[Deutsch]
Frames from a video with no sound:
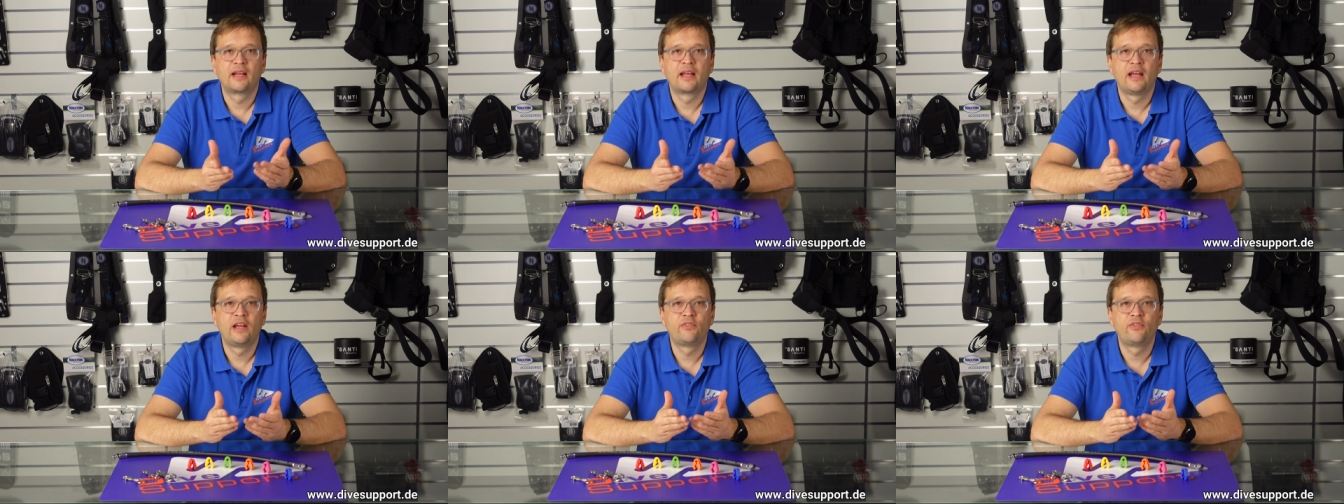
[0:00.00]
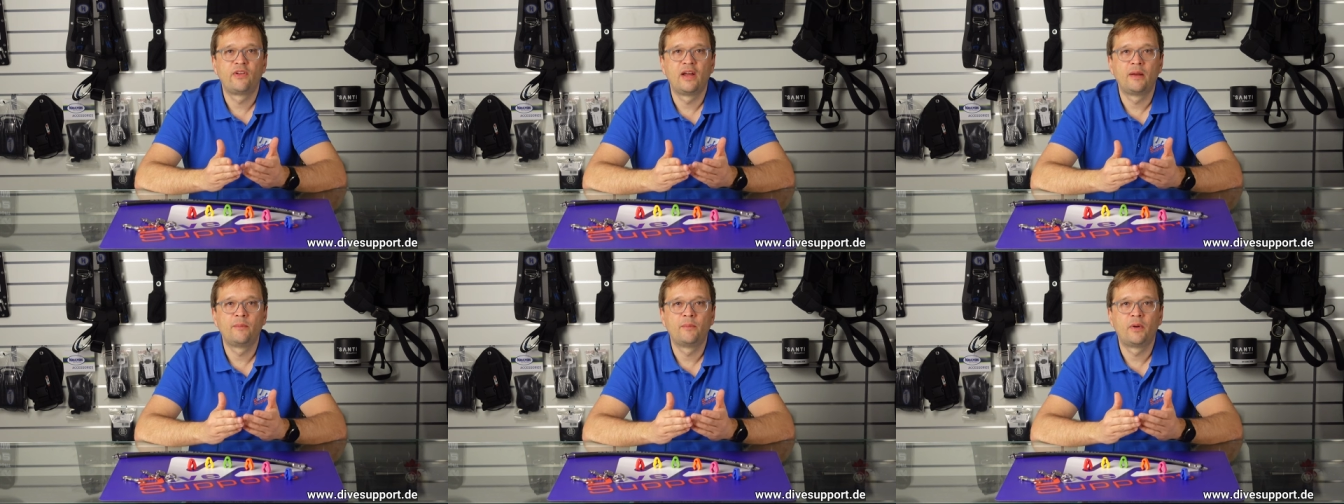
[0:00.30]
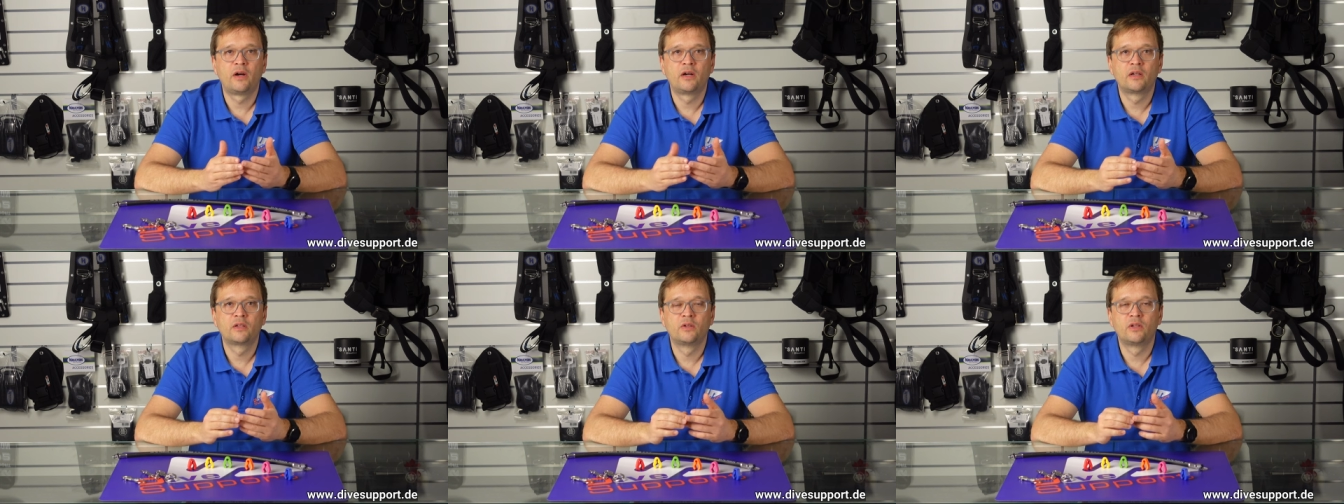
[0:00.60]
Caveline
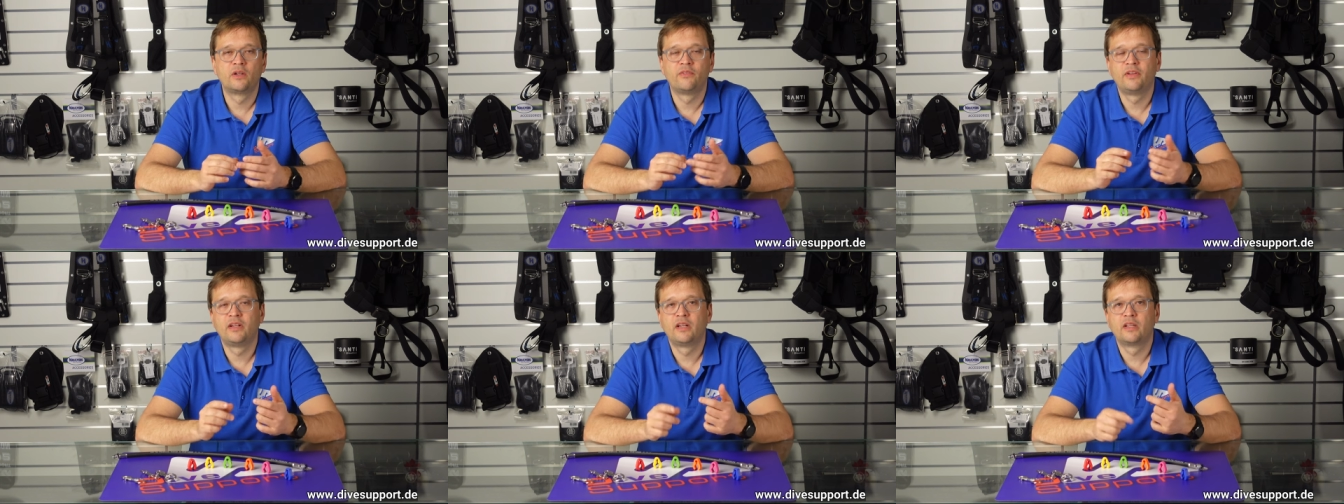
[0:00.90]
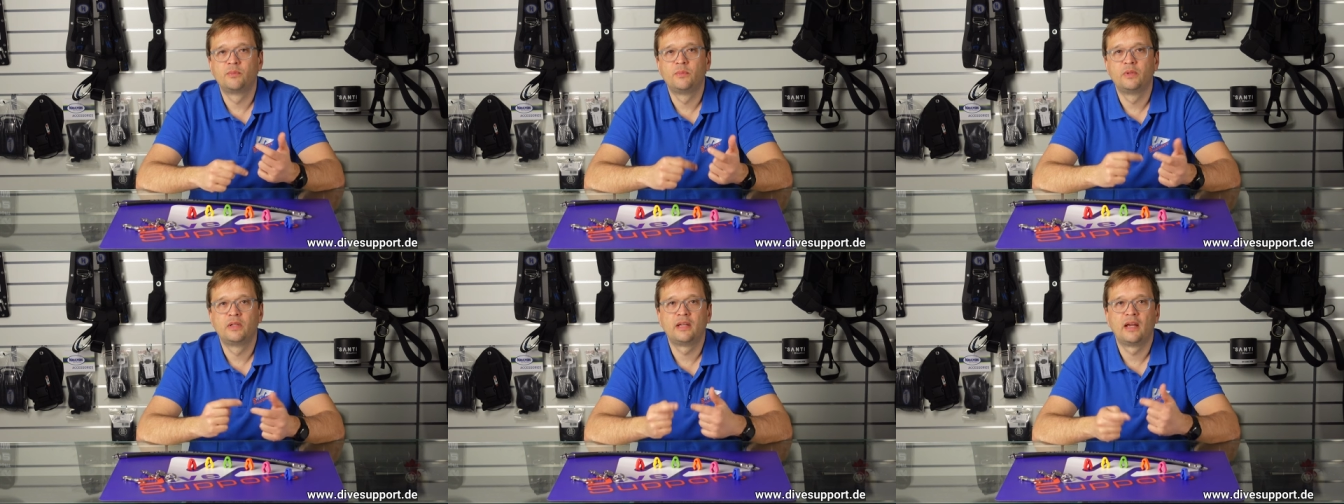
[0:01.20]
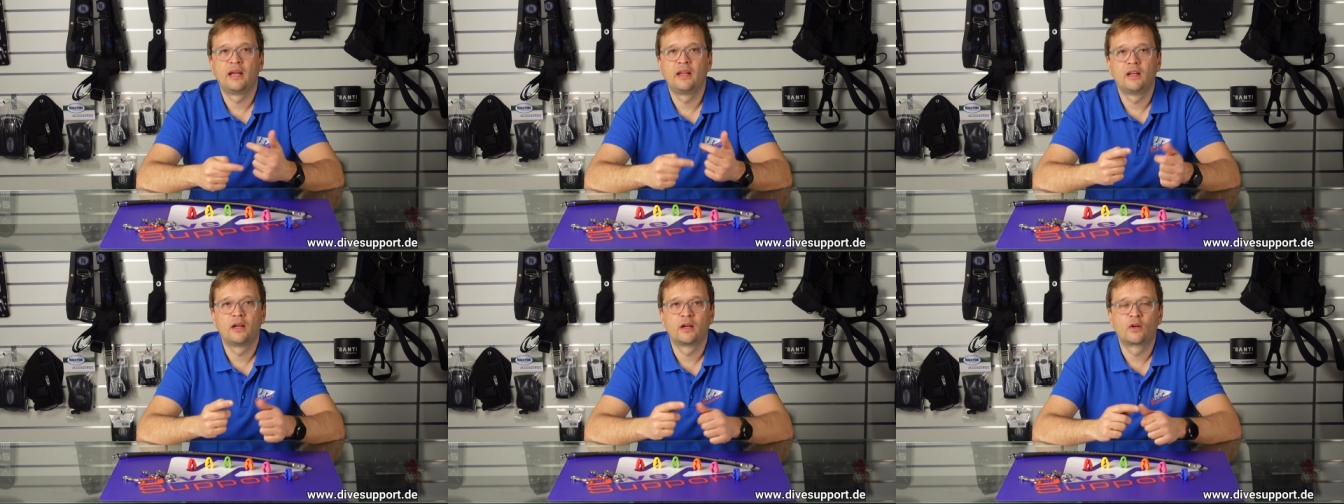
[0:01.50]
macht oder wenn ihr es mit
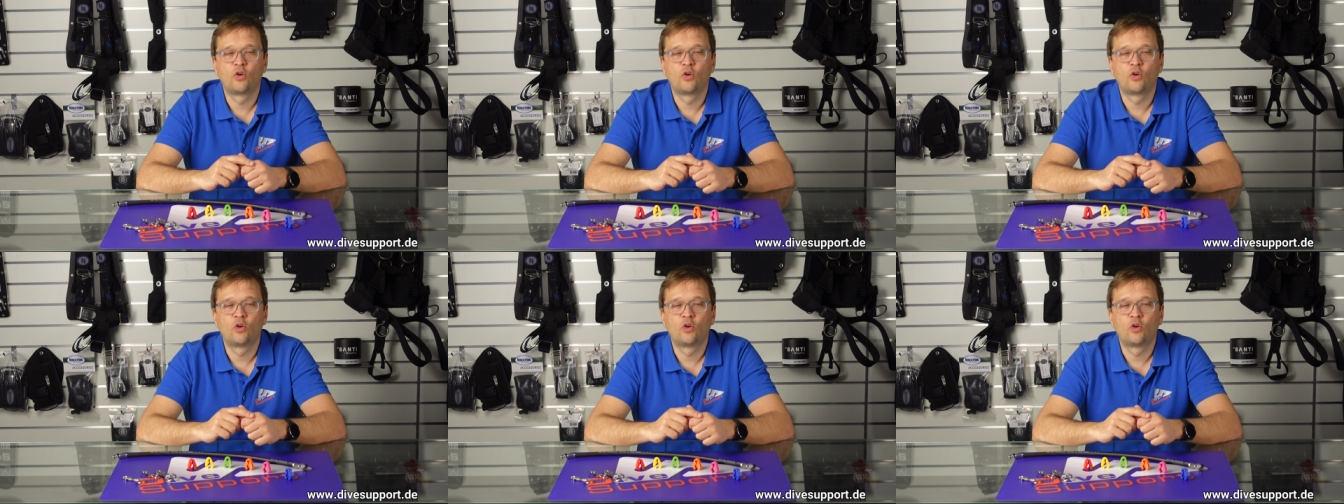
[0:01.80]
einer